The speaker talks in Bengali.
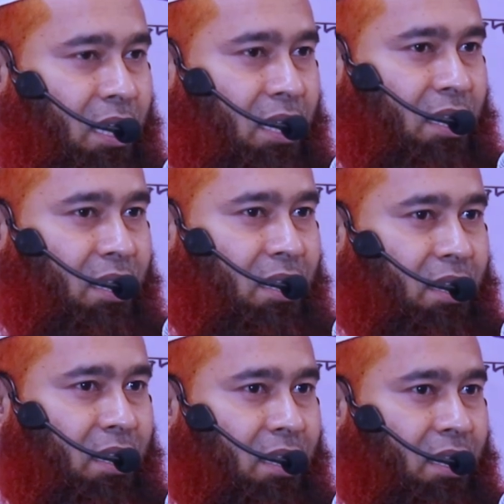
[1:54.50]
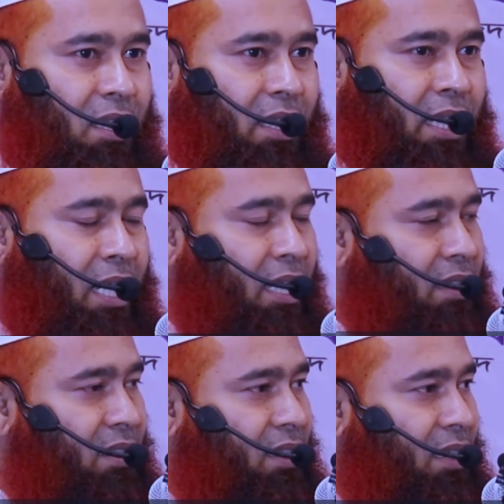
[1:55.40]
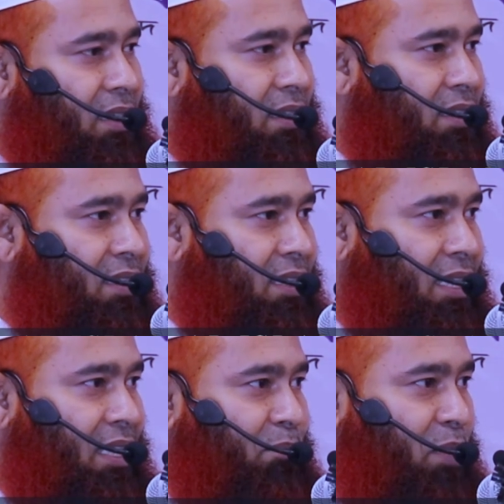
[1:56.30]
আর এই আয়াতটা এই